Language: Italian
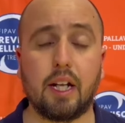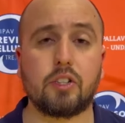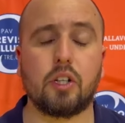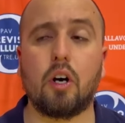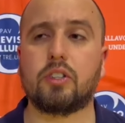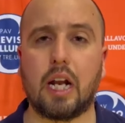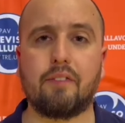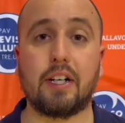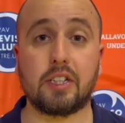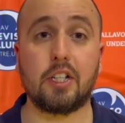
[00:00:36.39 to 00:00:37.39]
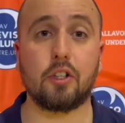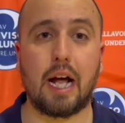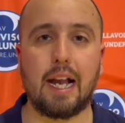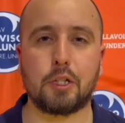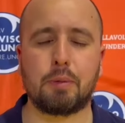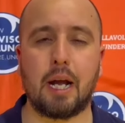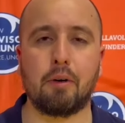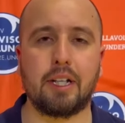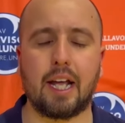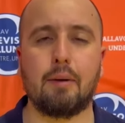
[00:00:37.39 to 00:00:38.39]
Adesso c'è la fase regionale,
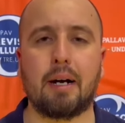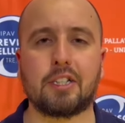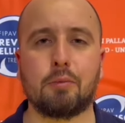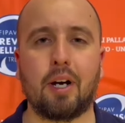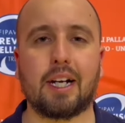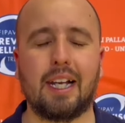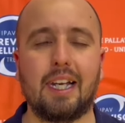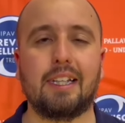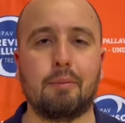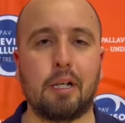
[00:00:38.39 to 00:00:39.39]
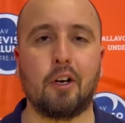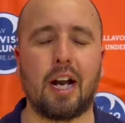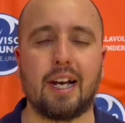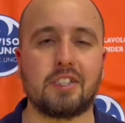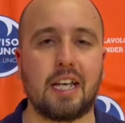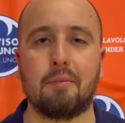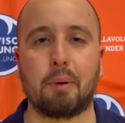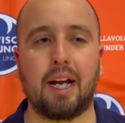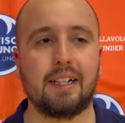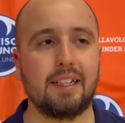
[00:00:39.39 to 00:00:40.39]
speriamo di dare il massimo anche lì, di migliorare
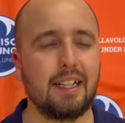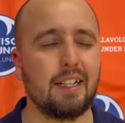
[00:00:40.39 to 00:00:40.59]
sempre.